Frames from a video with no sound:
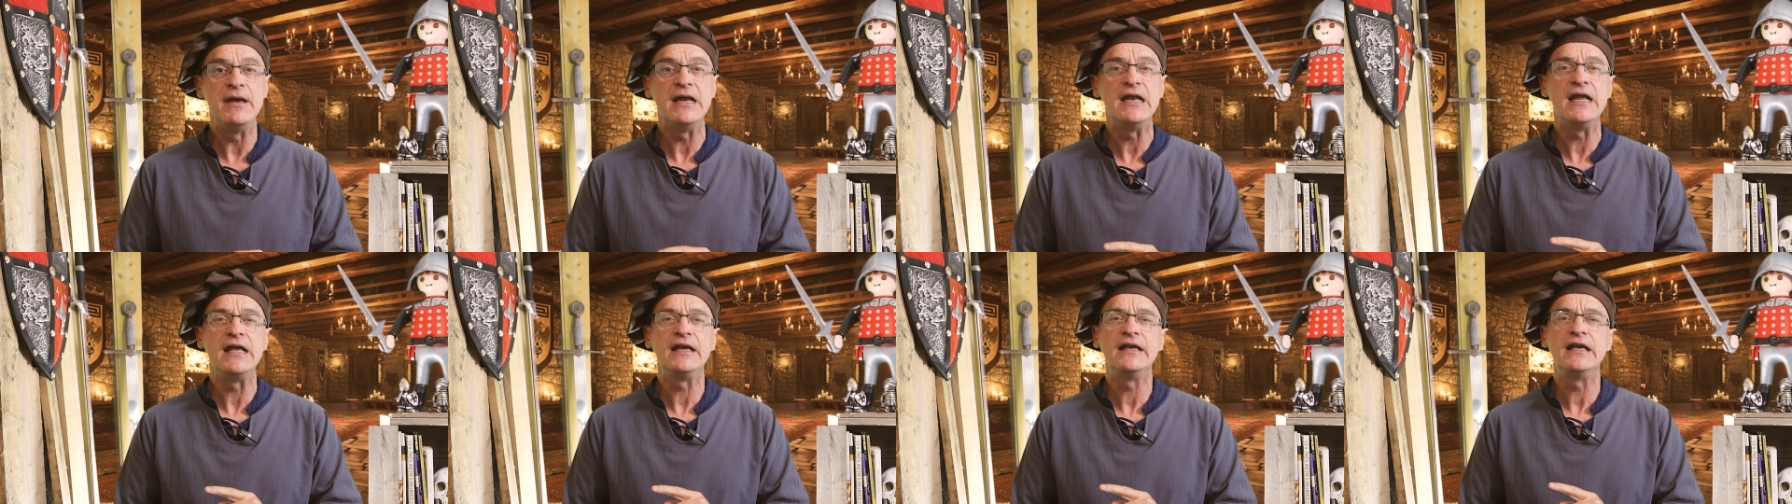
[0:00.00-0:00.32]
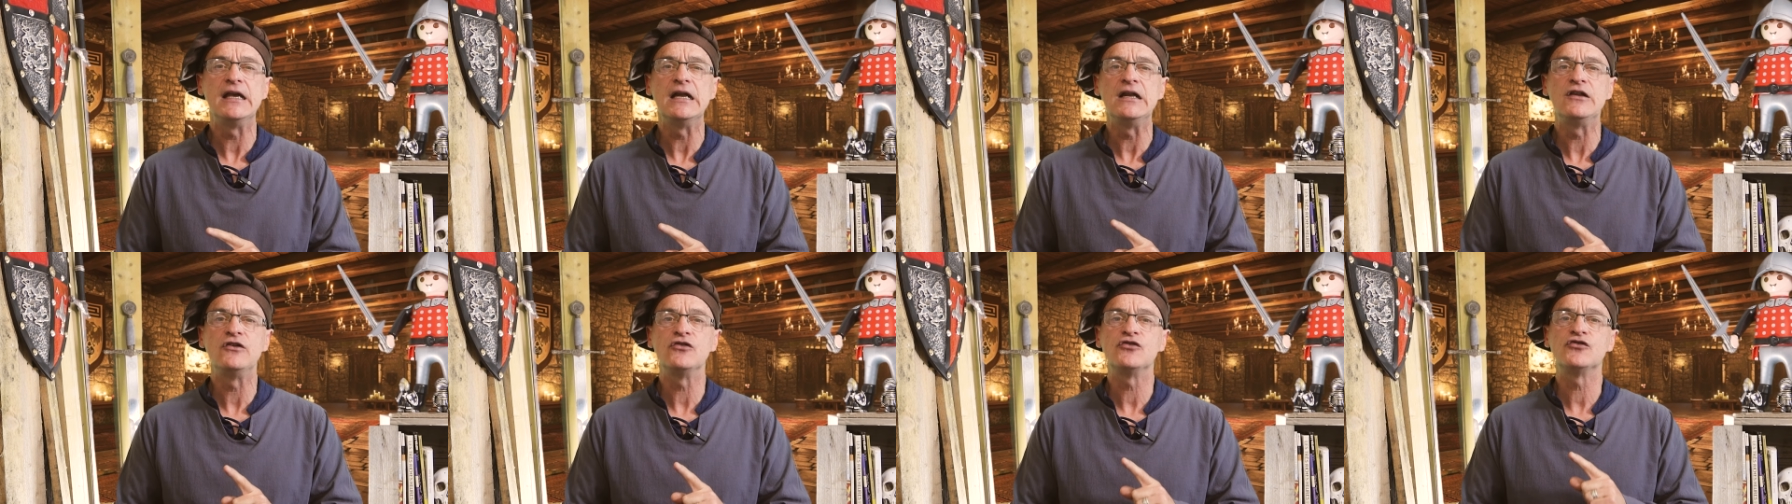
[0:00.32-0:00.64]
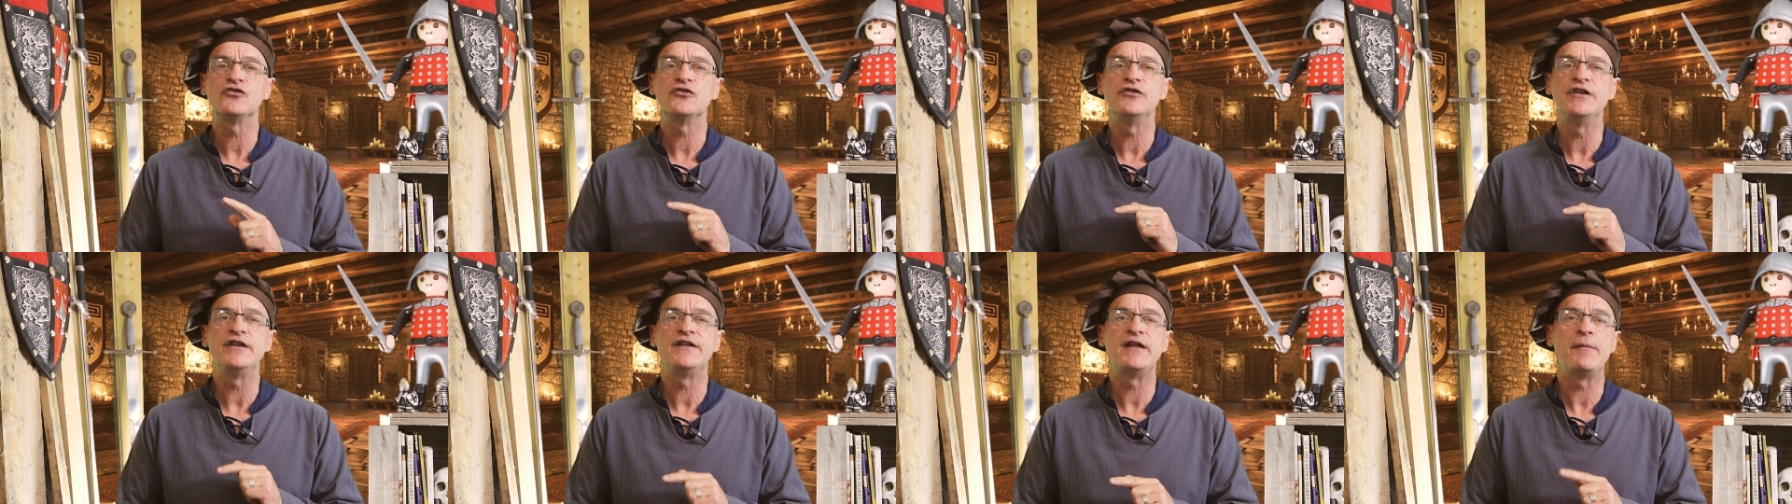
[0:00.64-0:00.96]
Mais les guildes,
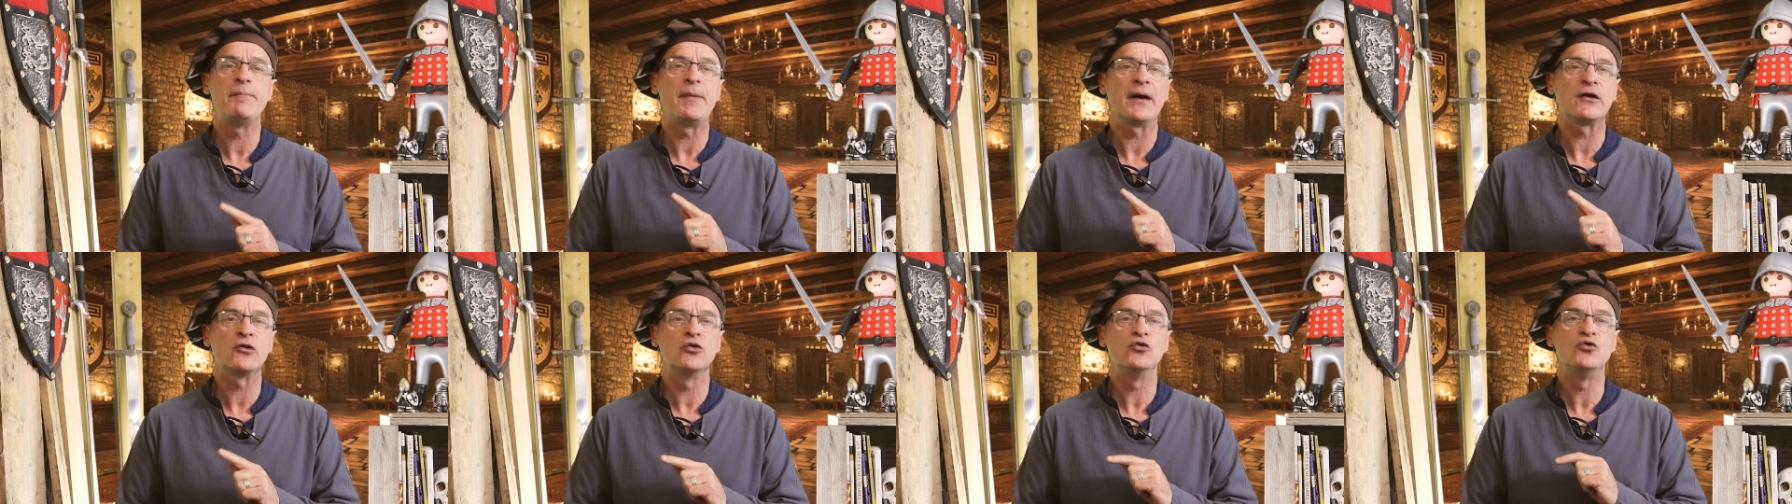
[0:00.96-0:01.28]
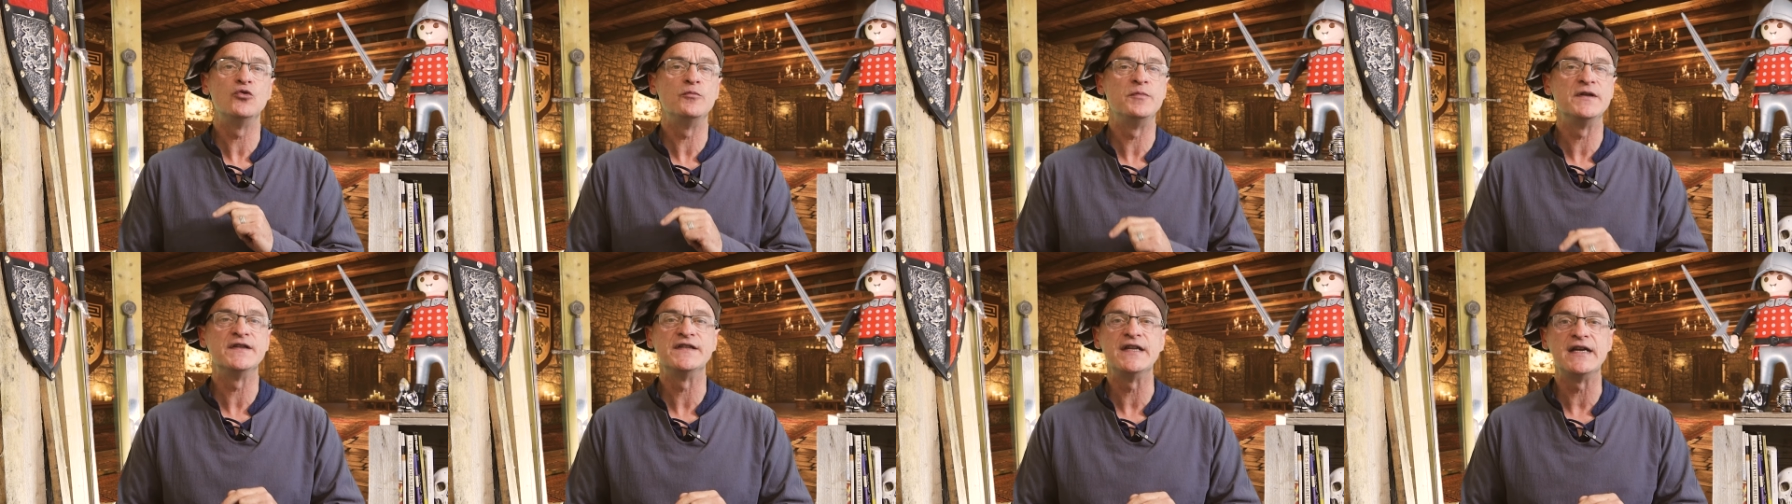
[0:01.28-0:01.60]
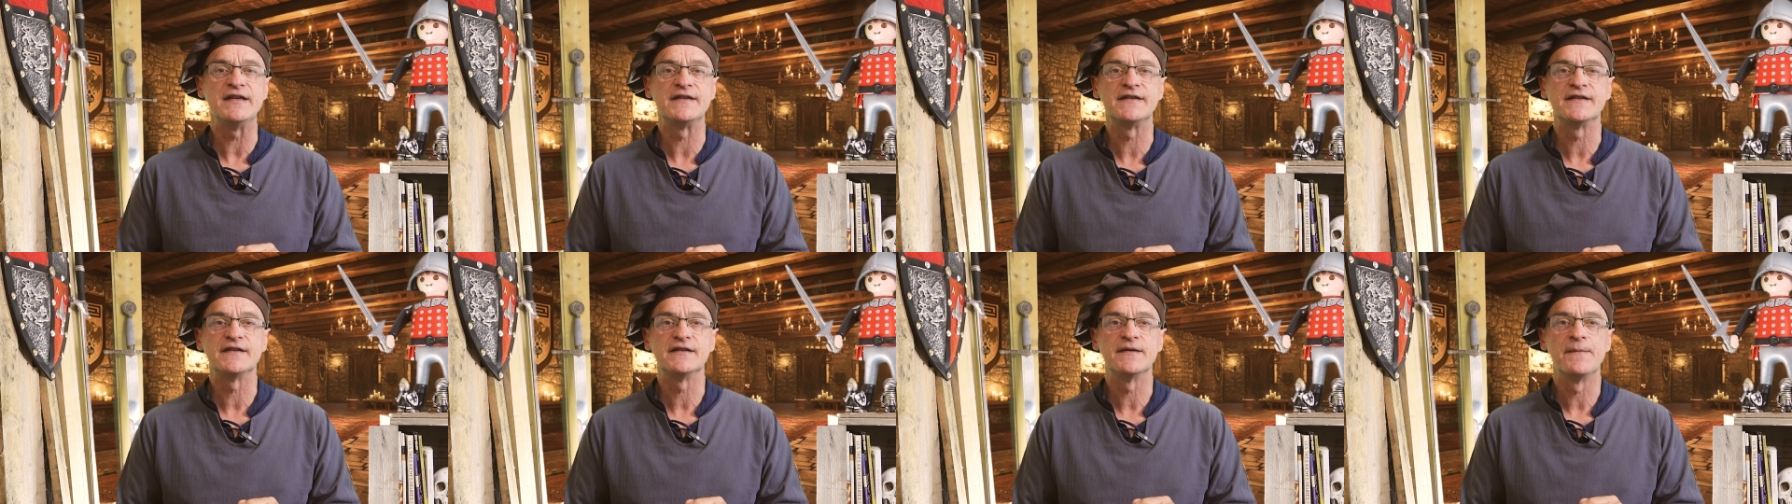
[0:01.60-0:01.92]
ce n'était pas que du
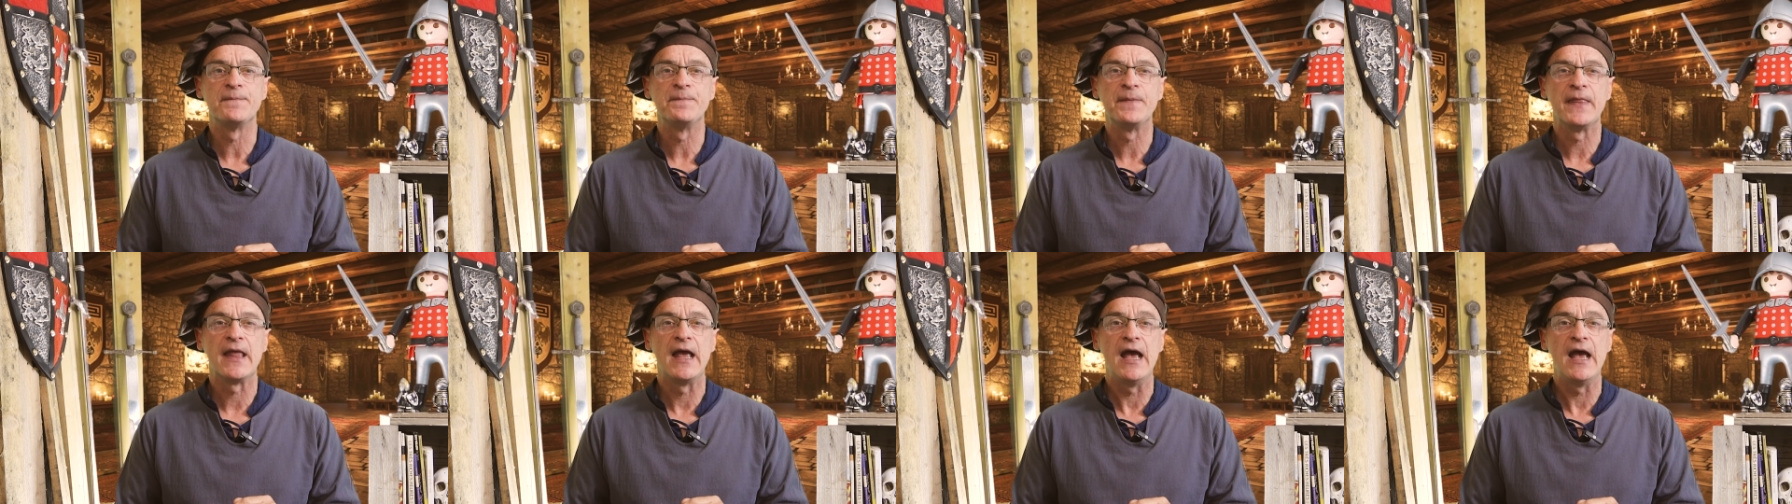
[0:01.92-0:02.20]
business.